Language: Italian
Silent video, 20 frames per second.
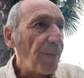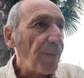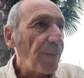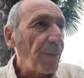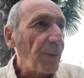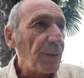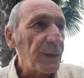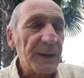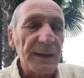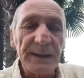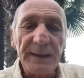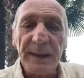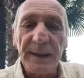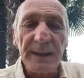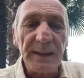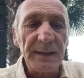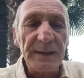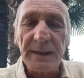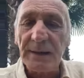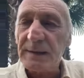non
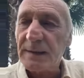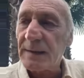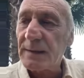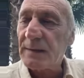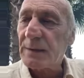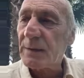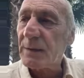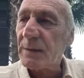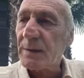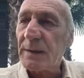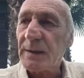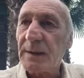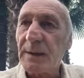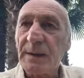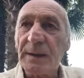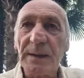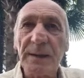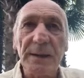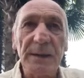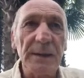cadere nella tentazione
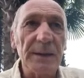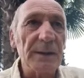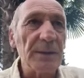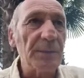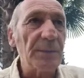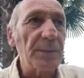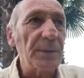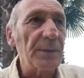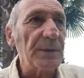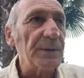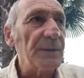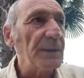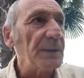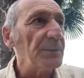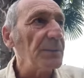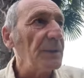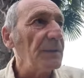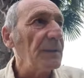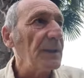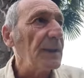dei
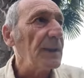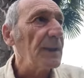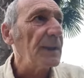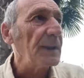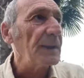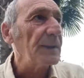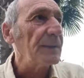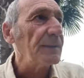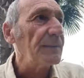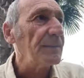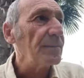complottismi vari.